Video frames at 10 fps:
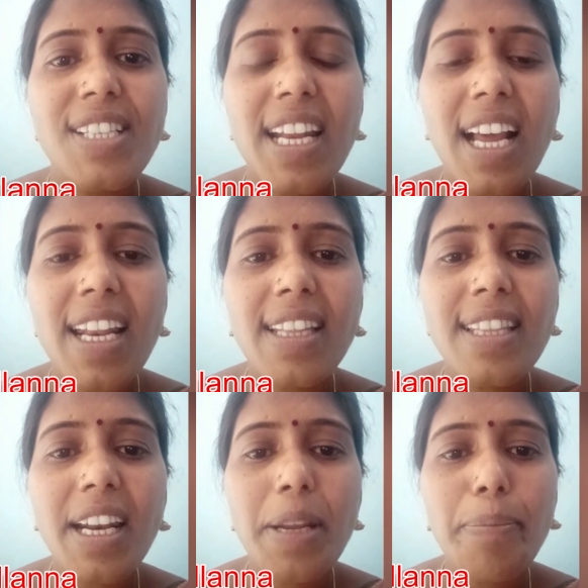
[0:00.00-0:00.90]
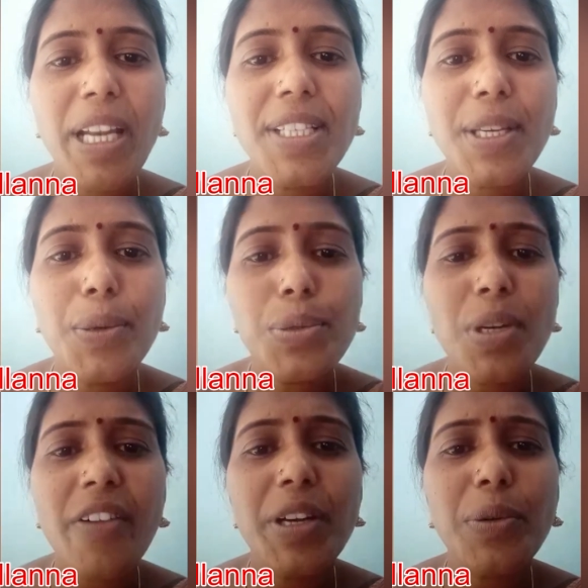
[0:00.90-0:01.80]
జనాలందరినీ పిలిచి
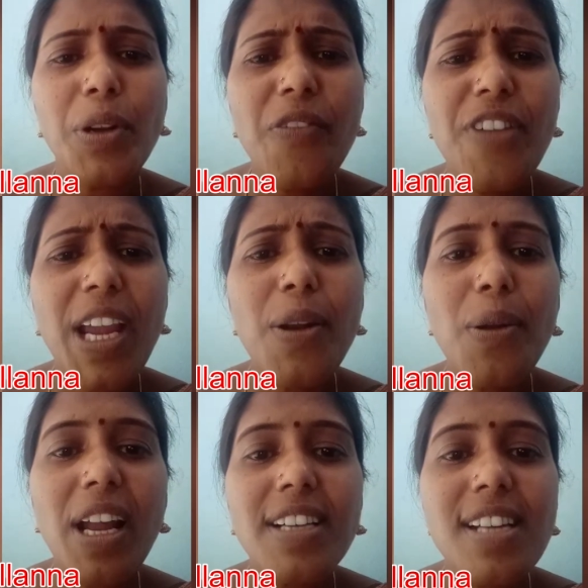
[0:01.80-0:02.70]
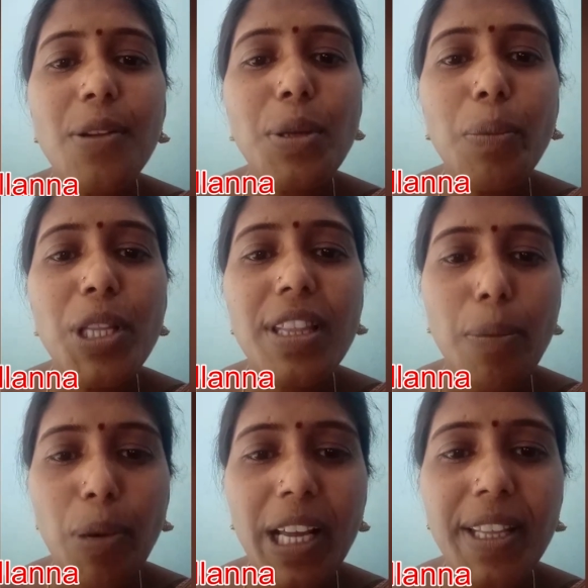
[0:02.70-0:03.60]
కూర్చుండబెట్టుకొని వేలు లక్షలు దొబ్బితే
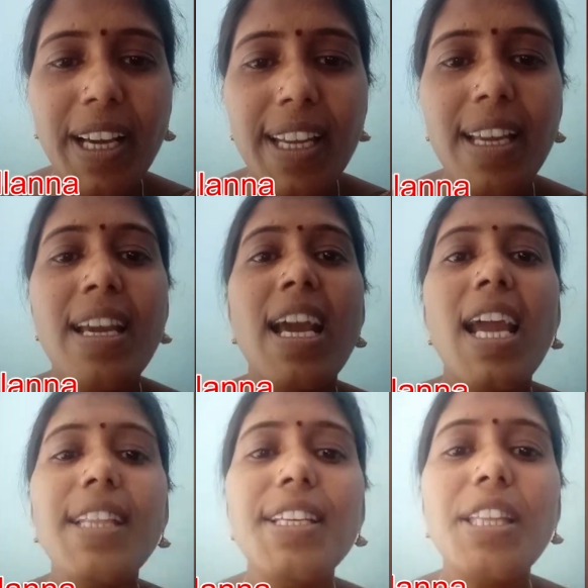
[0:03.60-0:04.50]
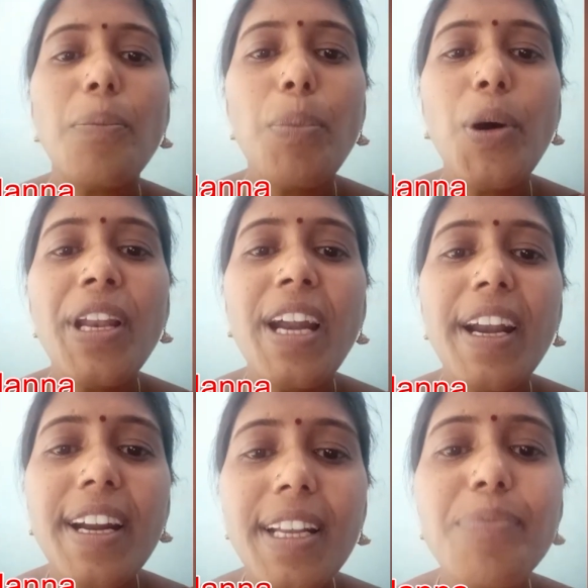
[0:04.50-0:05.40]
తప్పు లేదు కానీ ఇది తప్పు అని
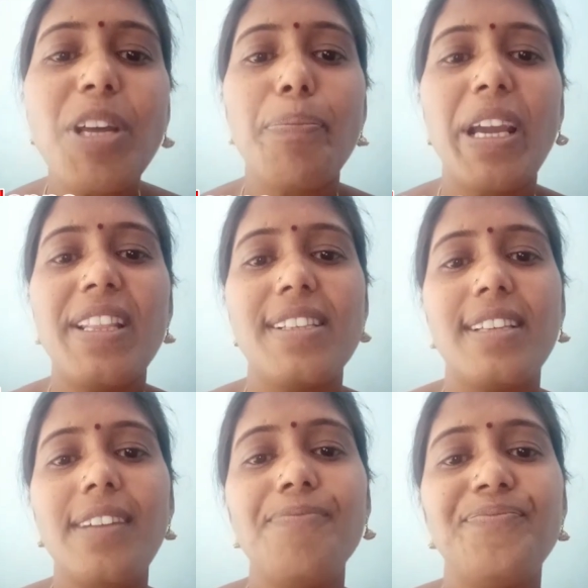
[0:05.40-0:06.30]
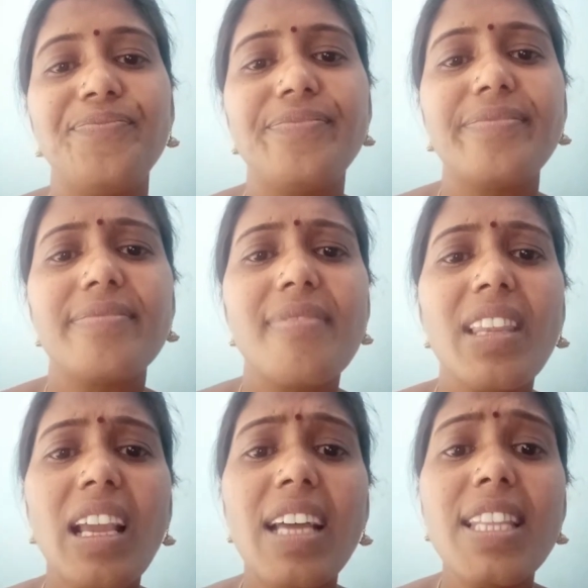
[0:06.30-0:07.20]
అడగటం తప్పైందా సార్
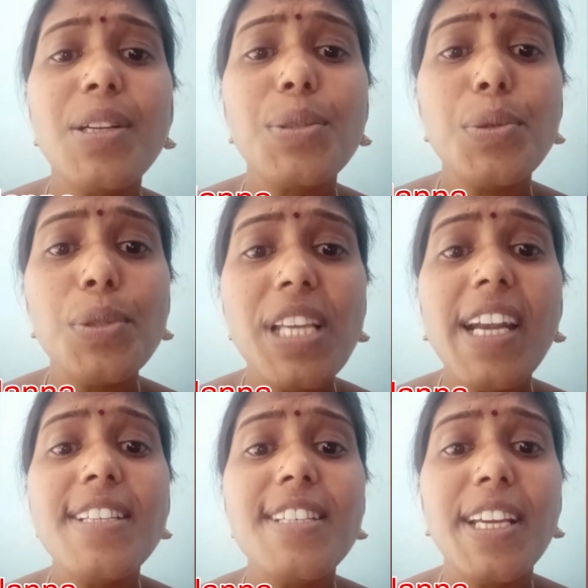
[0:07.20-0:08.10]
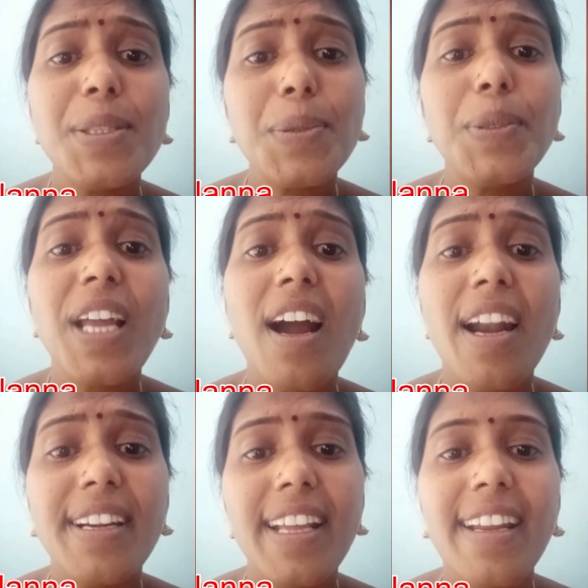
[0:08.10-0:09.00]
అతను సూసైడ్ చేసుకుంటా
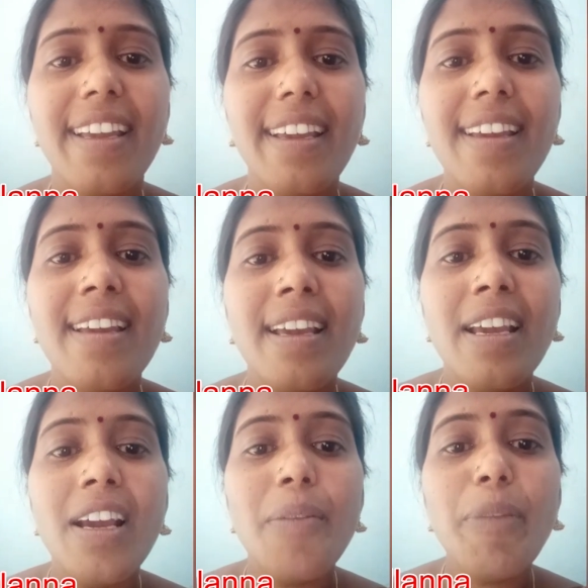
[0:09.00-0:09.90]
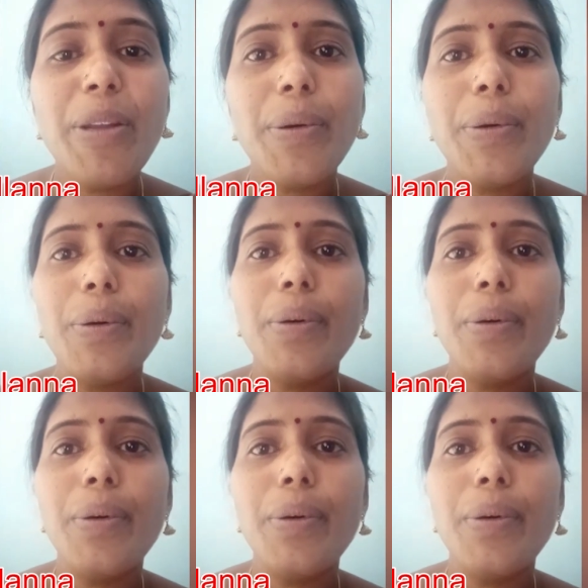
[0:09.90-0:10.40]
అంటేనే మీరు